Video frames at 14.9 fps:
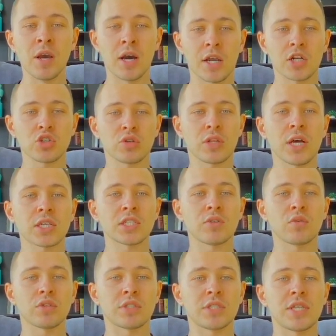Хорошо, также
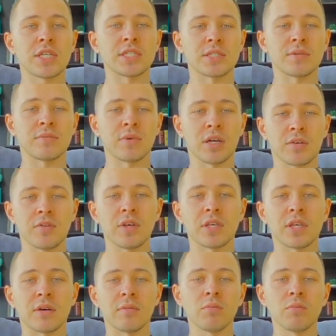вот здесь, как видите,